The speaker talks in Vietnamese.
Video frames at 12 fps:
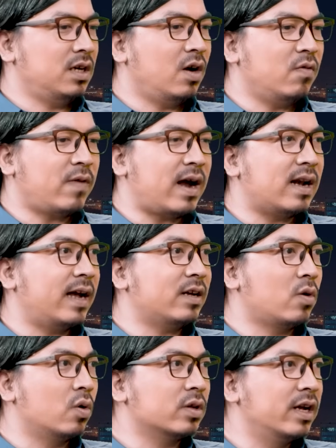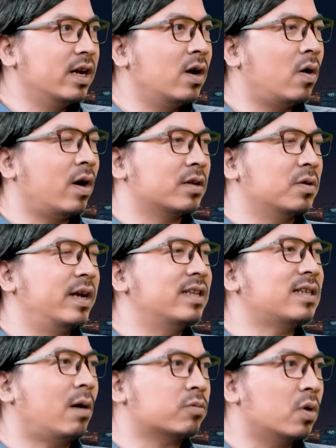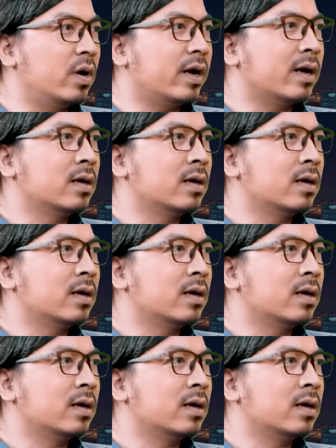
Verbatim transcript: chứ không phải là anh cố tình hỏi tôi để anh chọc tôi